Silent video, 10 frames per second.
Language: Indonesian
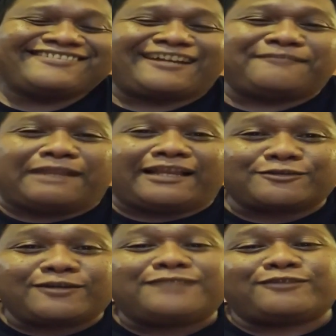kan banyak
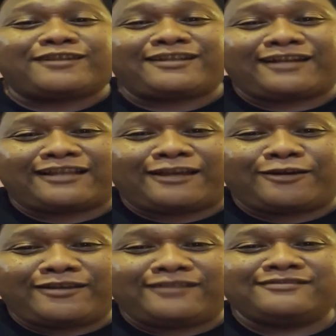juga nih mungkin yang nggak
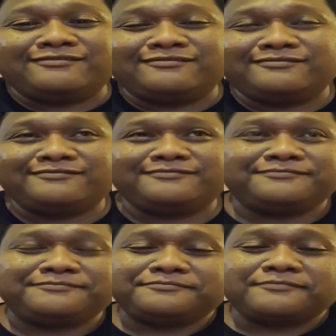tahu ya
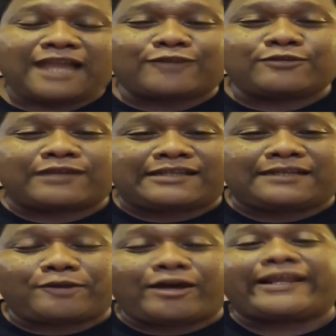aku kerja
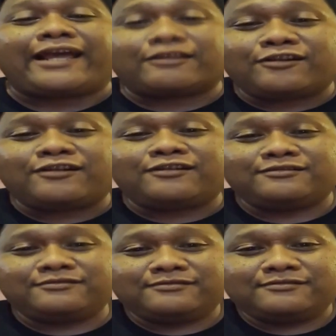di PW Arianto
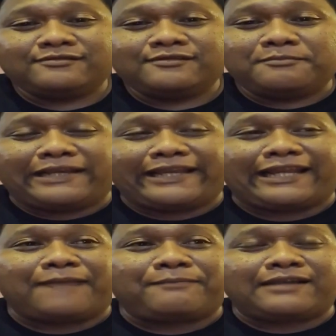
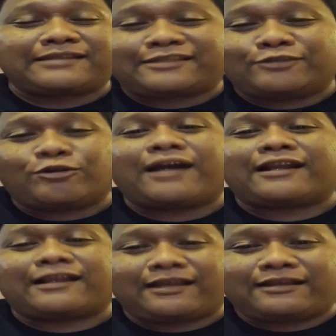bagian apa seksi guru
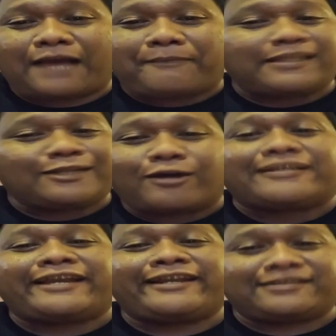hara lah apa aja gue
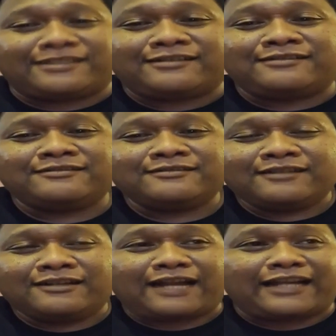kerjain di sini
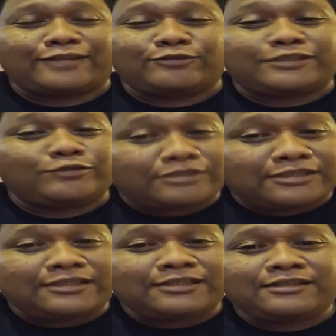kadang nyuci
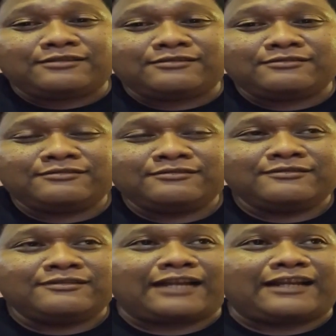nyuci
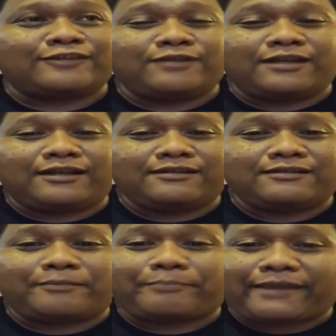kadang juga
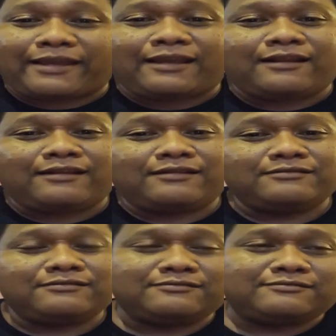ngepel
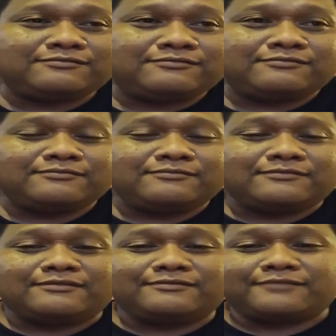
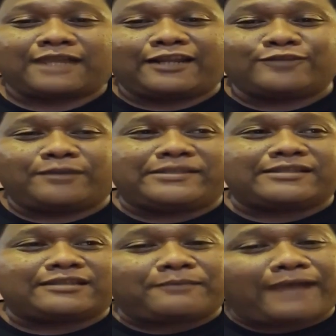kadang juga
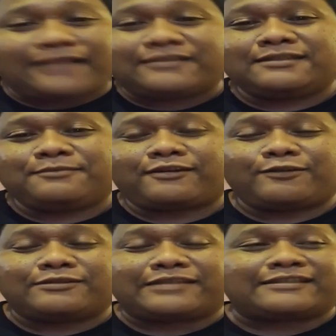mijetin Pak Haji
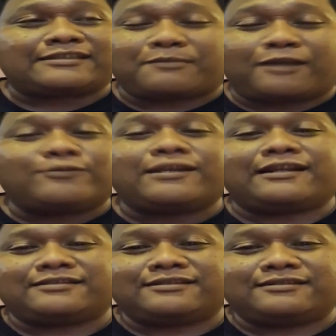pokoknya gue seksi serbaguna
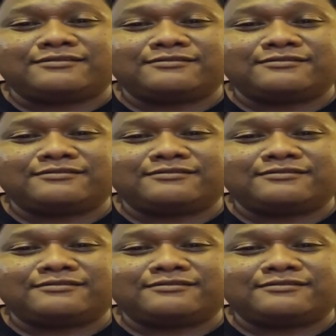lah di sini